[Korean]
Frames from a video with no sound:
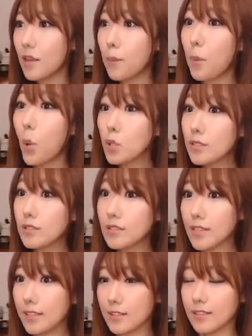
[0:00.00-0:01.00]
근데
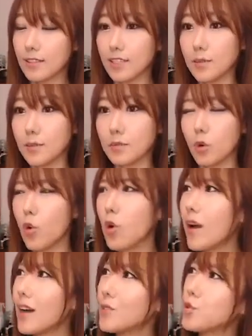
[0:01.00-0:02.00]
보스 같은 느낌은
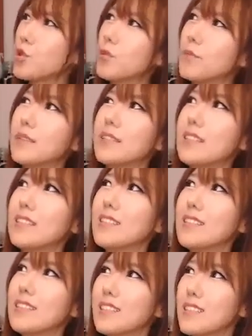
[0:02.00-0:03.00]
뭔가 좀
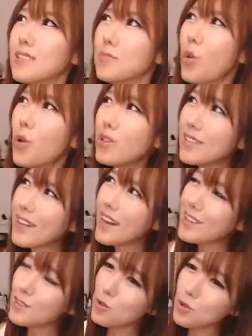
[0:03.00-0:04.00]

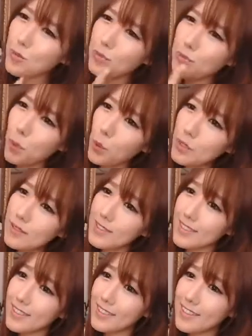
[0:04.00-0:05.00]
뭔가 좀
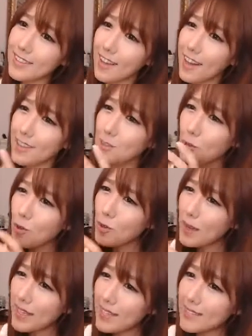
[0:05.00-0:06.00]
보스는 약간
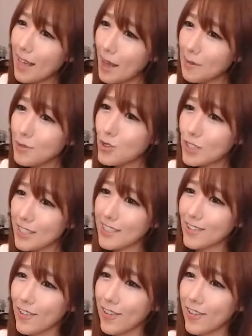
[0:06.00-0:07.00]
조그만한
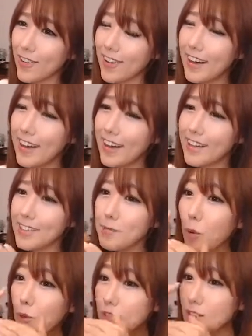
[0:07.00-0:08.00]
사무실에서
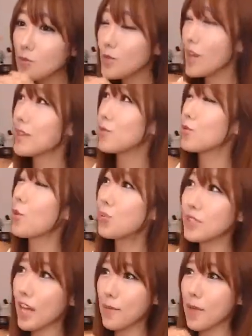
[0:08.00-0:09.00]
이 보스 위에
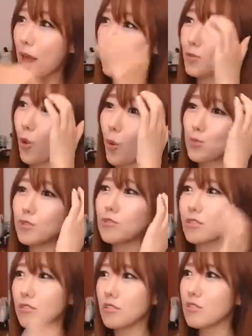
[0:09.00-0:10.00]
높은 사람이 아무도
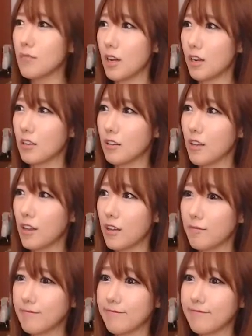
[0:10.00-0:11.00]
없을 때 쓰는 말 같아.
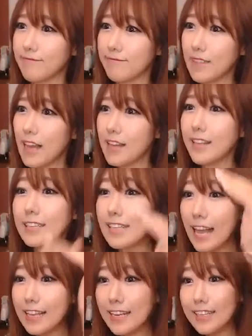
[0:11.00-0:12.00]
근데
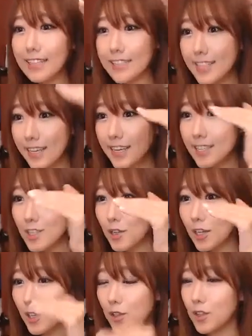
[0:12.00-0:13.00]
그게 아니라 이렇게
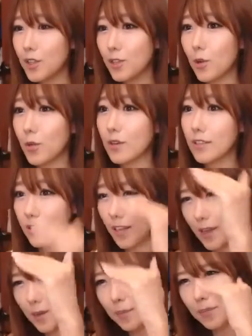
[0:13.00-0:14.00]
체계적인 어떤
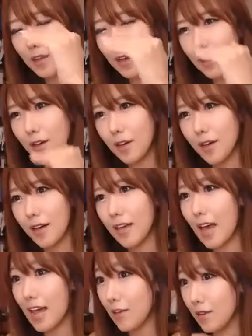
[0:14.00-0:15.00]
이렇게 어
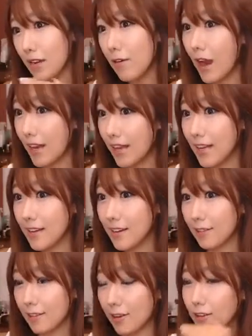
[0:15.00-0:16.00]
하이
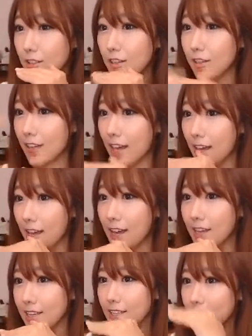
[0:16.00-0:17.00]
히어라키라고 그러거든요. 이렇게
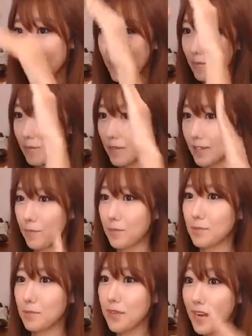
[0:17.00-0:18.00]
이렇게 이렇게
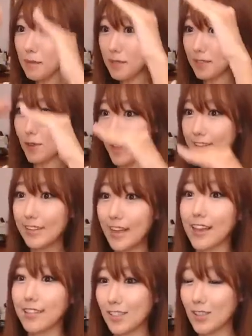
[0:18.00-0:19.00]
피라미드
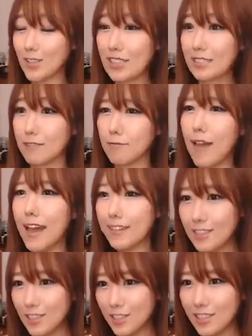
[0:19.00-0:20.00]
관계에서는
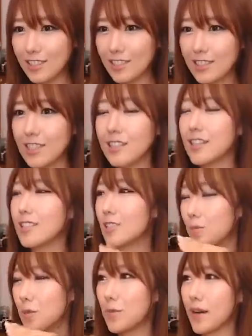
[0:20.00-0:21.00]
매니저나
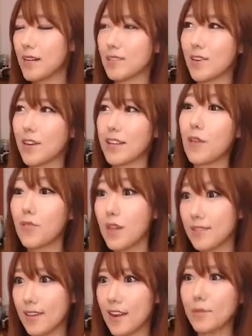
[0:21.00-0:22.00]
슈퍼바이저가 내
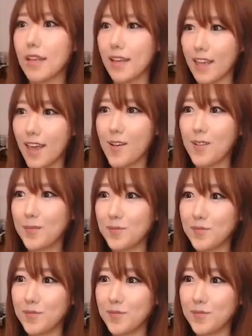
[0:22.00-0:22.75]
위에 사람을 얘기해요.